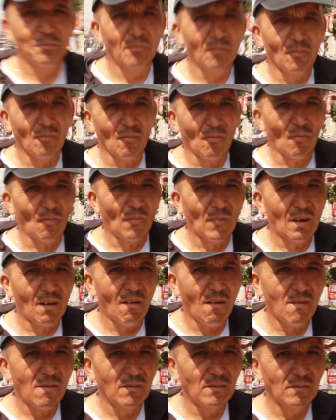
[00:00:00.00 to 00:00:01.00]
Hoy no trae nada
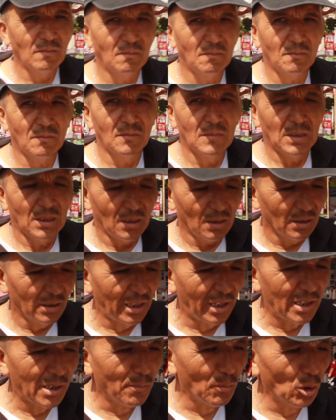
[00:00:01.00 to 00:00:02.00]
especial, Don Chuy.
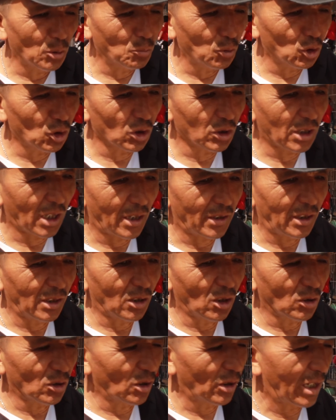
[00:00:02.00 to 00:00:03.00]
Tenemos muchos
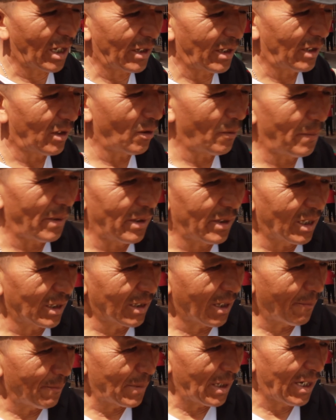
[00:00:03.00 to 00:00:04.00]
carritos, hora de novedad
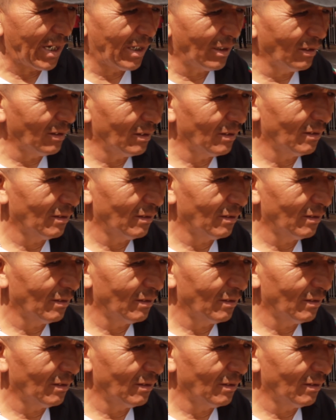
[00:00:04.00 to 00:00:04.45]
también